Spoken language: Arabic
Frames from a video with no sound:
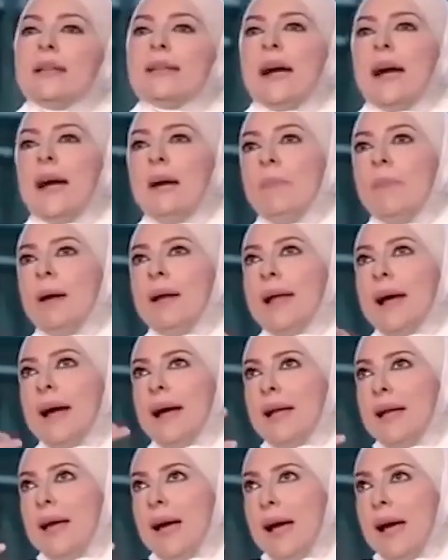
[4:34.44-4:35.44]
نتحمل
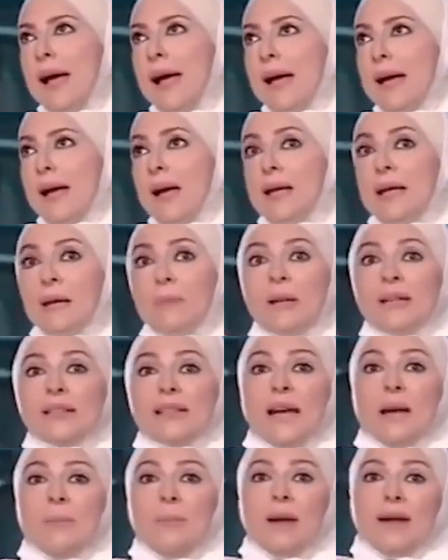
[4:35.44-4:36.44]
على حاجة إنما
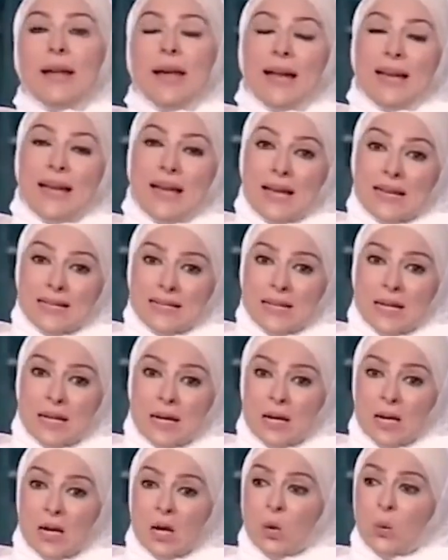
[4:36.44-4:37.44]
نتحمل على أذى
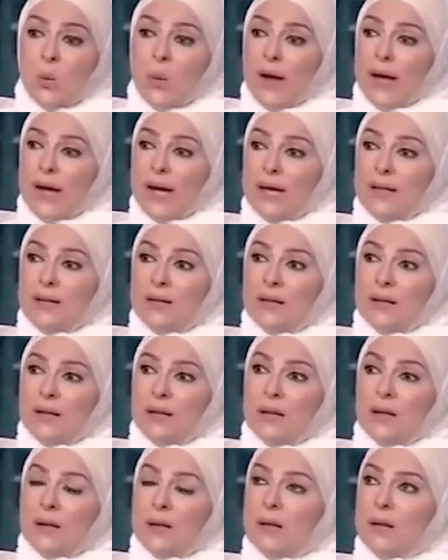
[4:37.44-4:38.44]
واحد
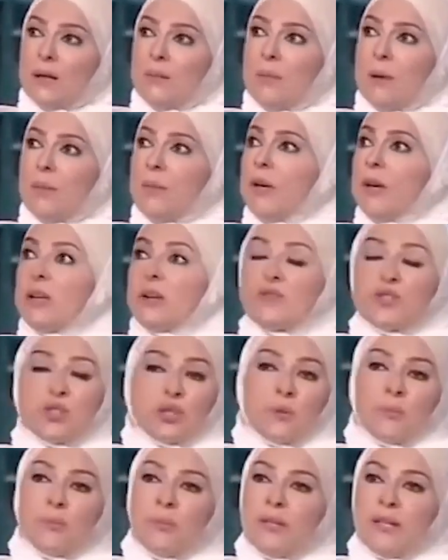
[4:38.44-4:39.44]
آه، آه، ما بيعرفش
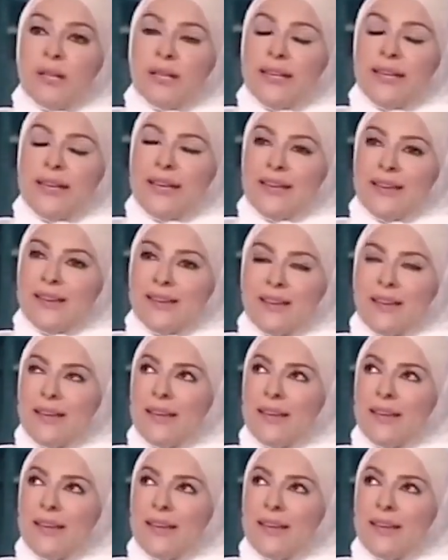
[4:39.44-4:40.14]
ربنا ما هنحط